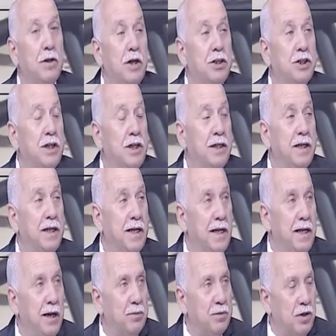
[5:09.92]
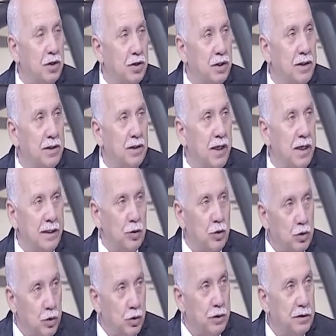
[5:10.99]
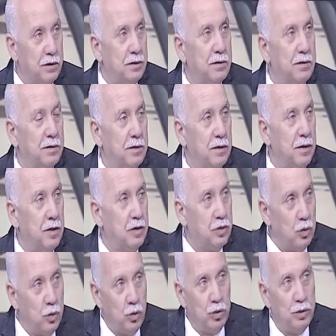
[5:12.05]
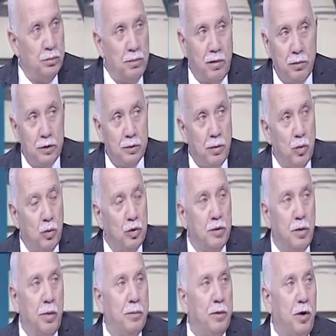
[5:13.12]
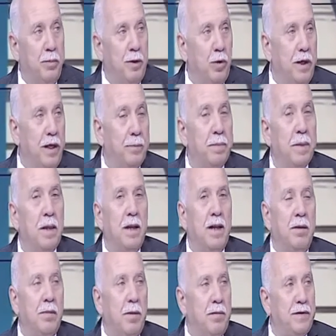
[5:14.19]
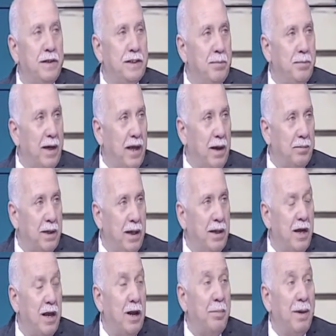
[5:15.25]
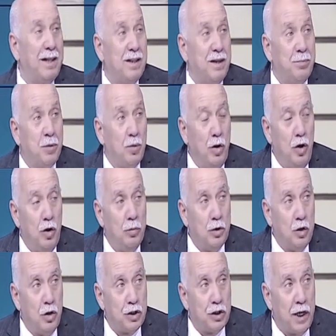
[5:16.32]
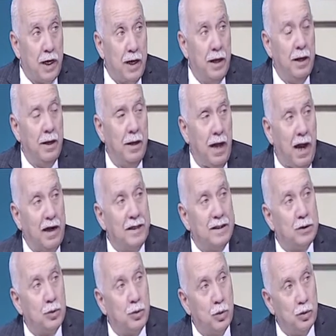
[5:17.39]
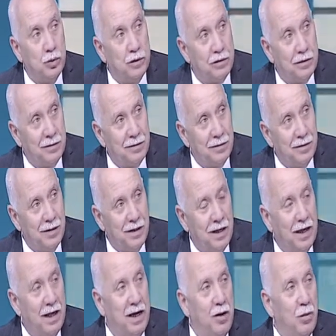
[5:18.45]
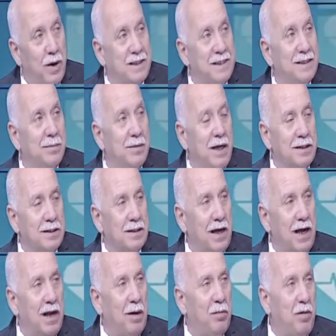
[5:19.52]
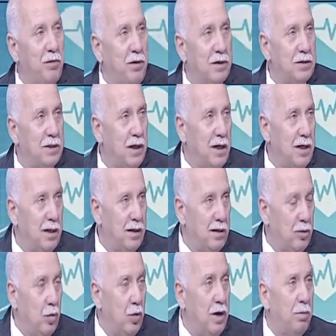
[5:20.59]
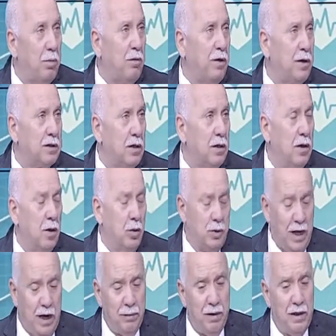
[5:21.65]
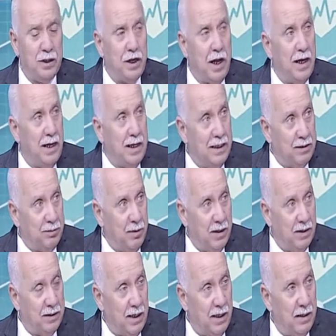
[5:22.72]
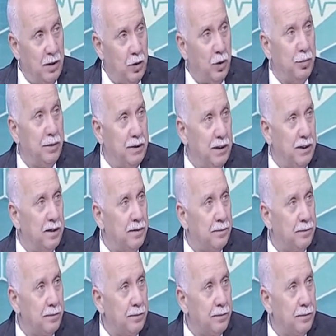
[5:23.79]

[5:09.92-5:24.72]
تقدرش تتني رجليها ما تقدرش تسجد مم. السجود مش موجود هما بيعملوا ايه لما يعني في سمنه جامده البطن بتحوشها عن السجود مم. غير الوزن بيأثر على المفاصل مم. كل المفاصل انت عارفه اللي شايل الجسم الانسان الركبتين